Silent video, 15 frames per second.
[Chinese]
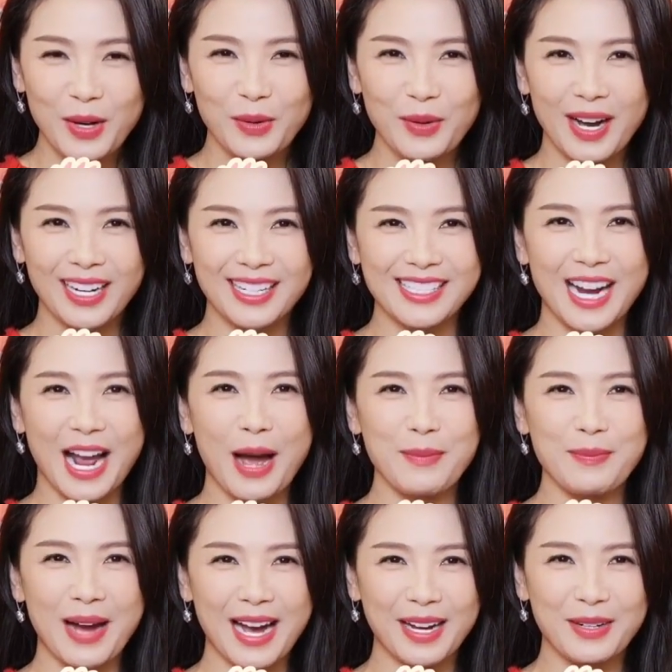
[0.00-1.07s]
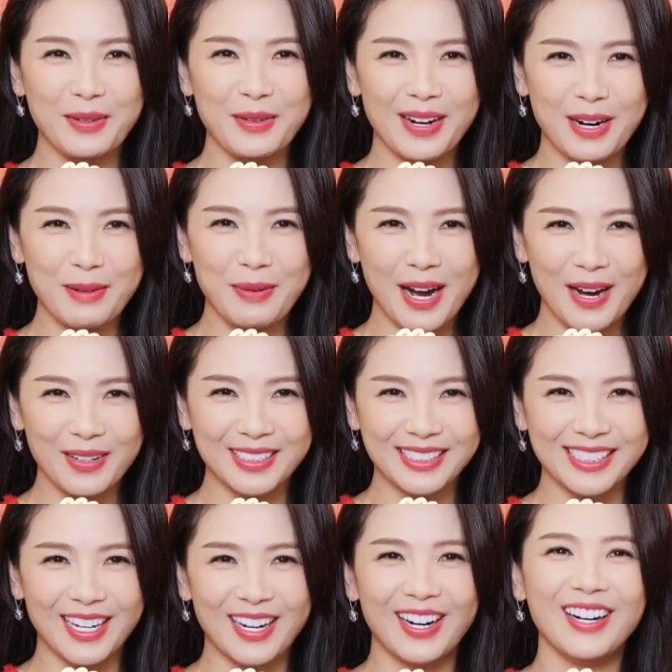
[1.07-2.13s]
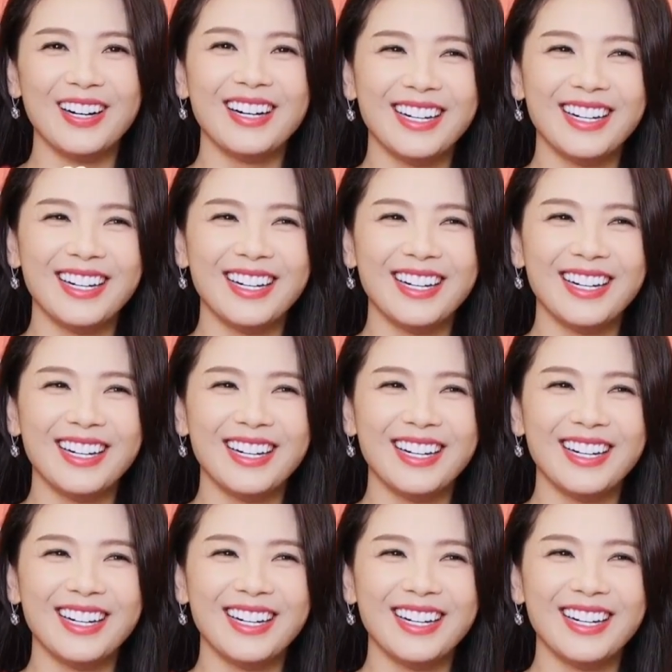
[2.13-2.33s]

刮个痧、拔个罐、泡个脚，